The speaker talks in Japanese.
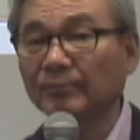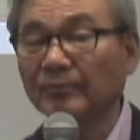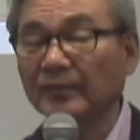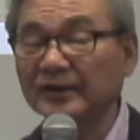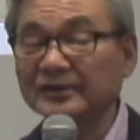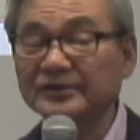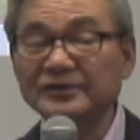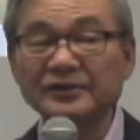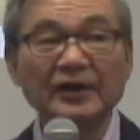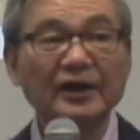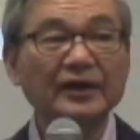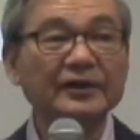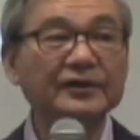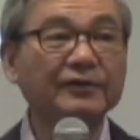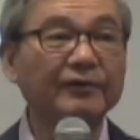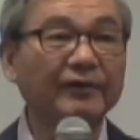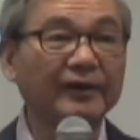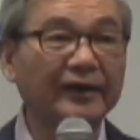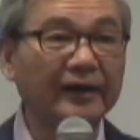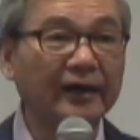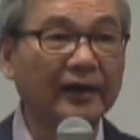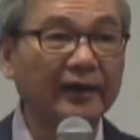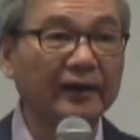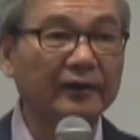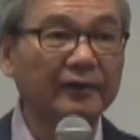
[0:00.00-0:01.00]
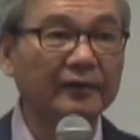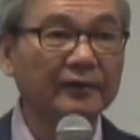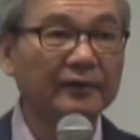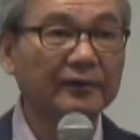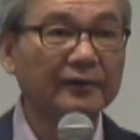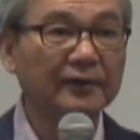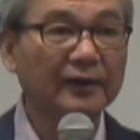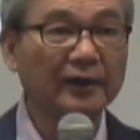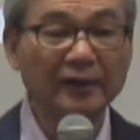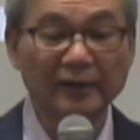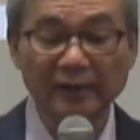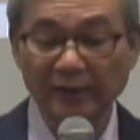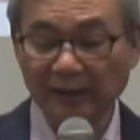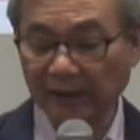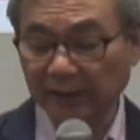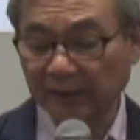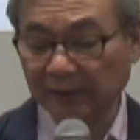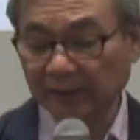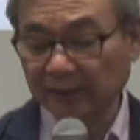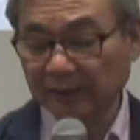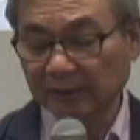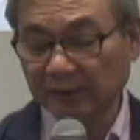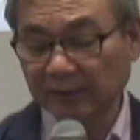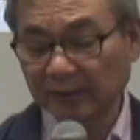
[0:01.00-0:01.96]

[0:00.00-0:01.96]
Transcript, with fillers: 間違いではない。だから、